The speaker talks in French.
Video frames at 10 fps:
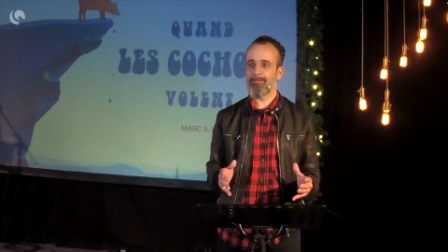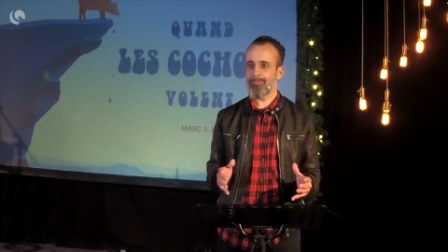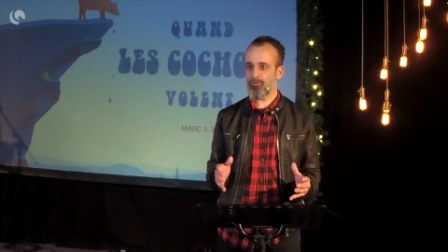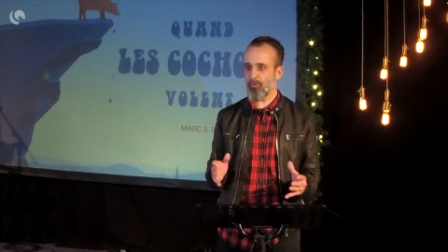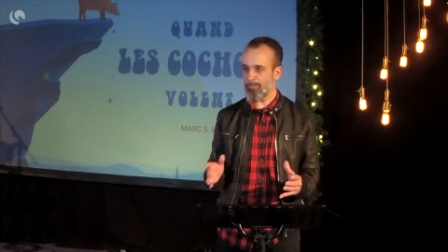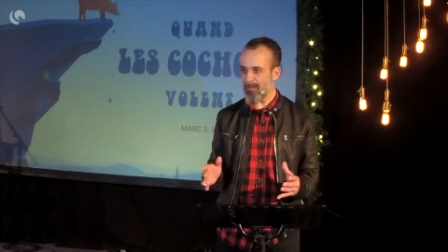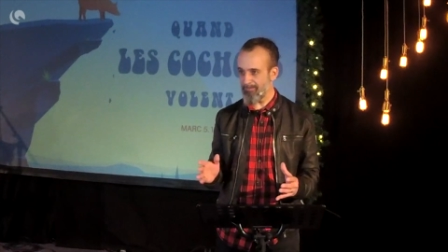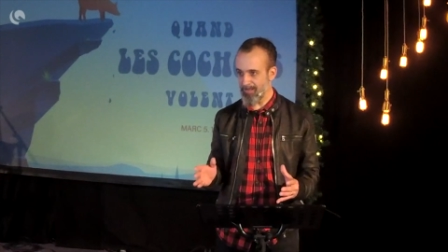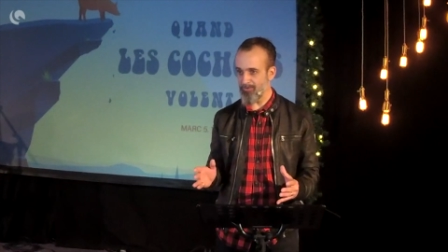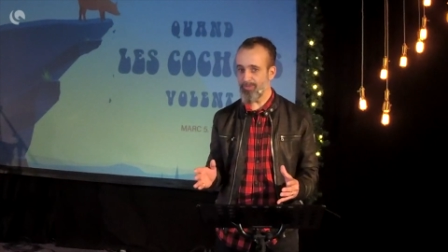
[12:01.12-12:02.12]
Je cours pas
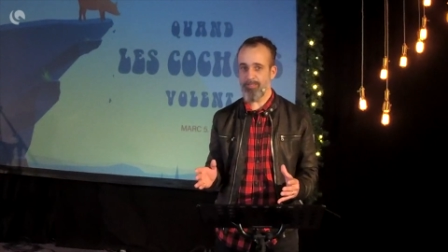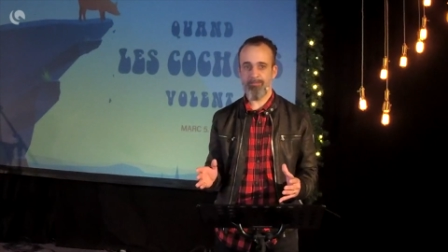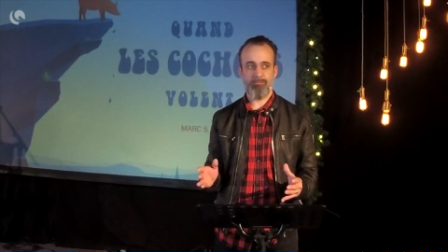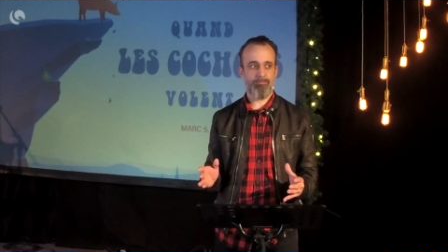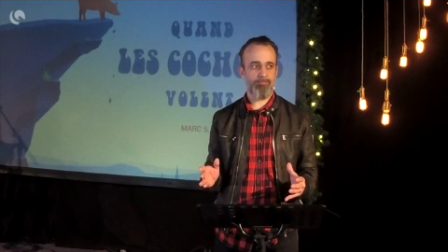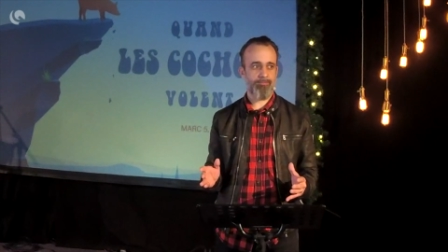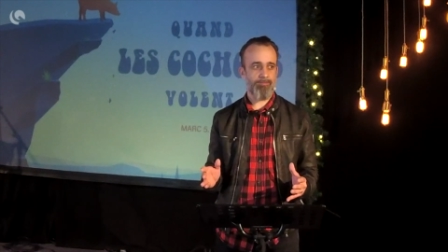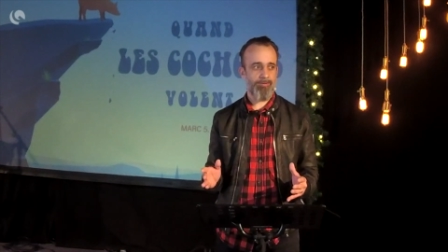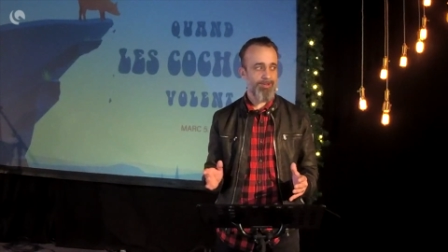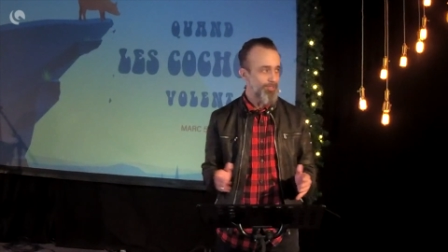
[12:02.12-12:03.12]
vers lui.
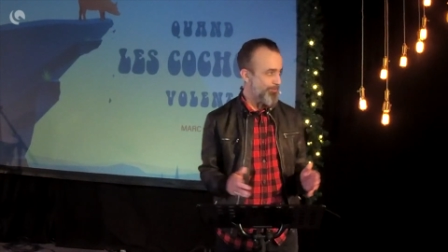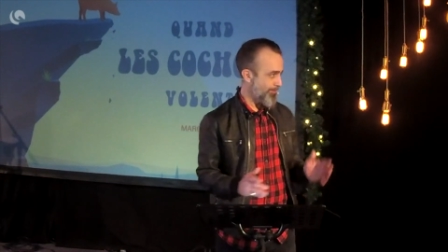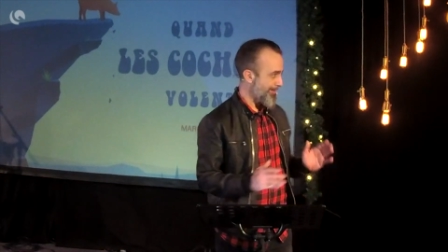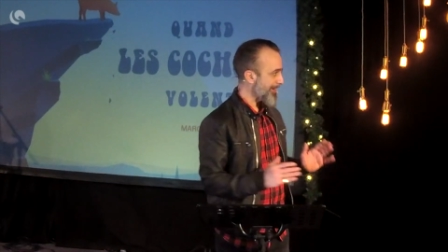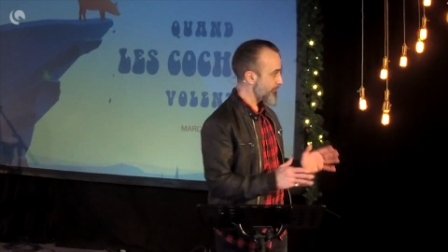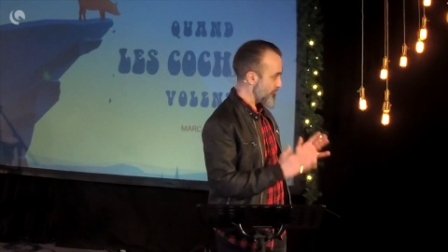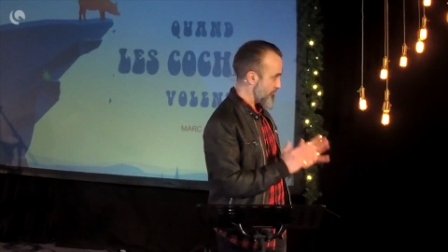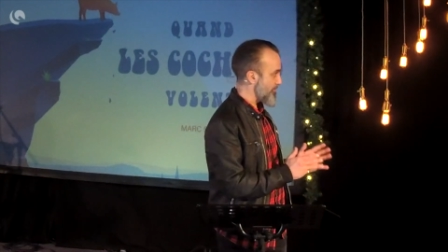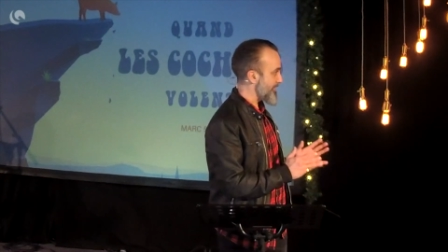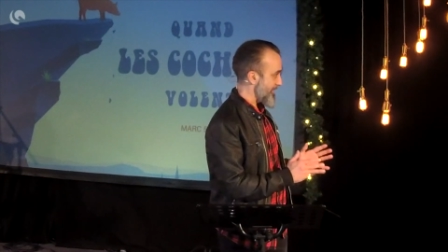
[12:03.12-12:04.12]
Je me barre de l'autre
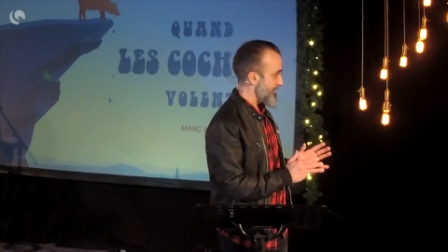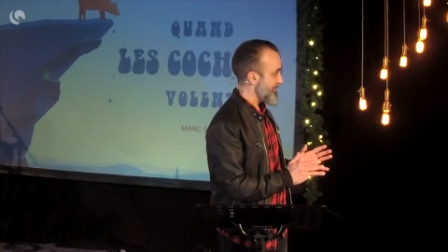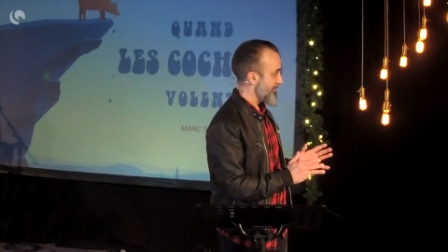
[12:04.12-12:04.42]
côté.